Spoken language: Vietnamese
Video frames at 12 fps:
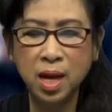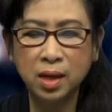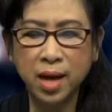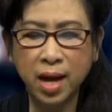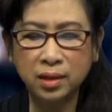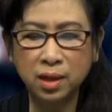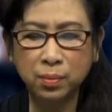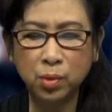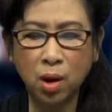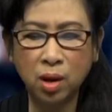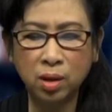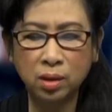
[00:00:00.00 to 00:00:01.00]
Đại tập
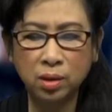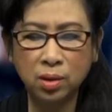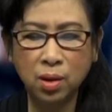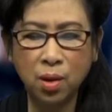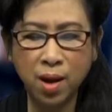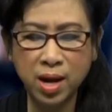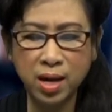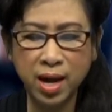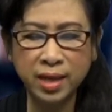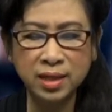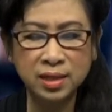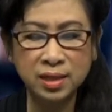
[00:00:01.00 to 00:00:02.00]
đoàn Hoàng
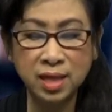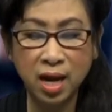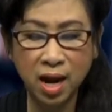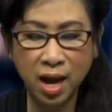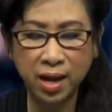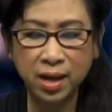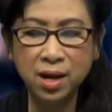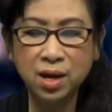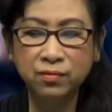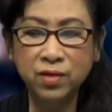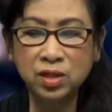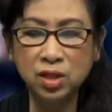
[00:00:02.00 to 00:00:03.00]
Anh, Gia Lai
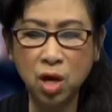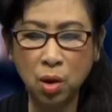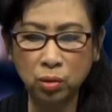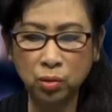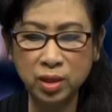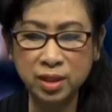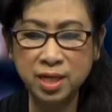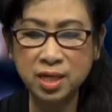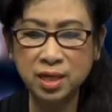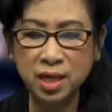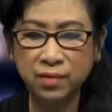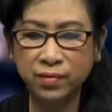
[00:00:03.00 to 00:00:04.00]
với sự hậu thuẫn chính
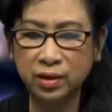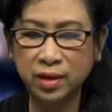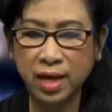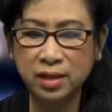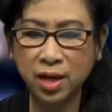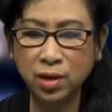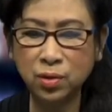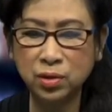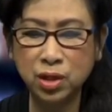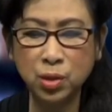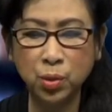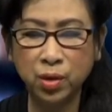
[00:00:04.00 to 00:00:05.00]
trị và tài chính của
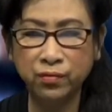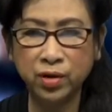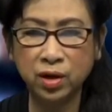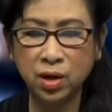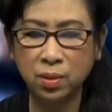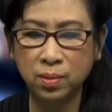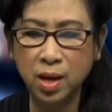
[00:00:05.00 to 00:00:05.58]
chính quyền Việt Cộng